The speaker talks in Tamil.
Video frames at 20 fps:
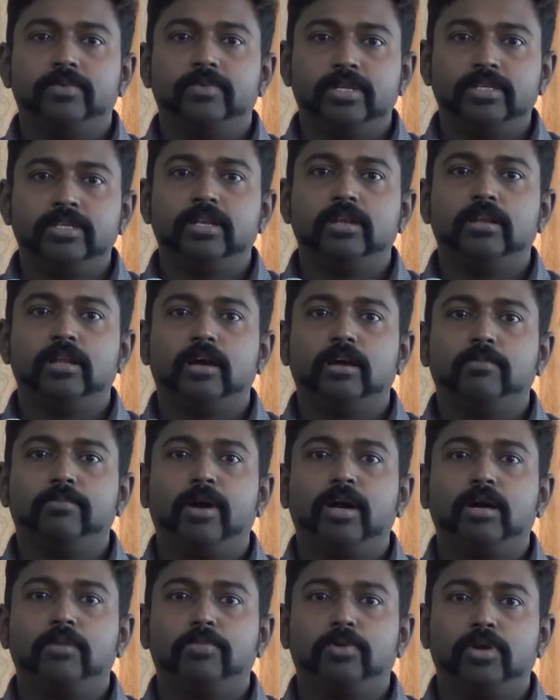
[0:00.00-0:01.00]
ரீதியில் நாங்கள்
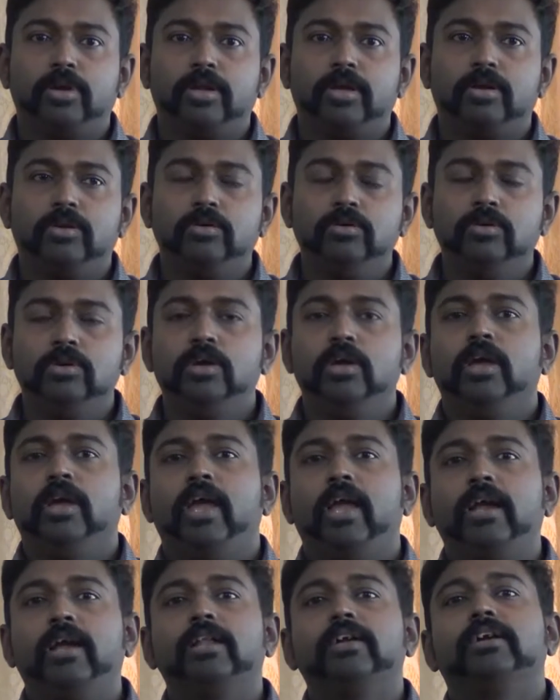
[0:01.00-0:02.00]
பார்க்க போகிற நேரம்
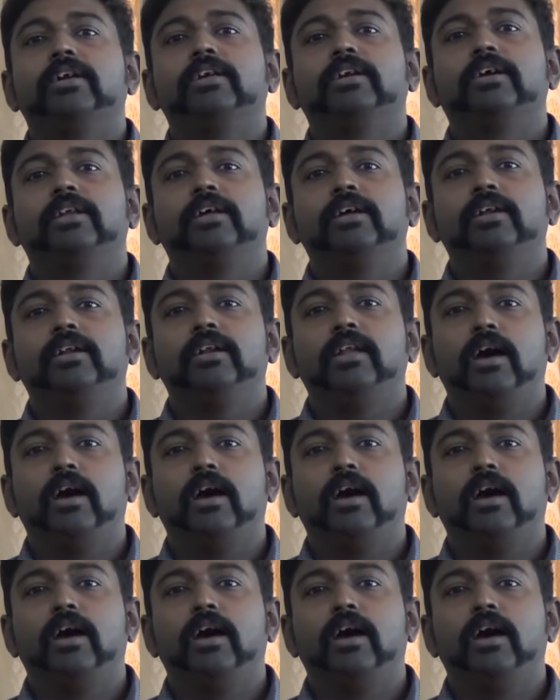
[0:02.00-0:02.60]
எங்களுக்கு இருக்கிற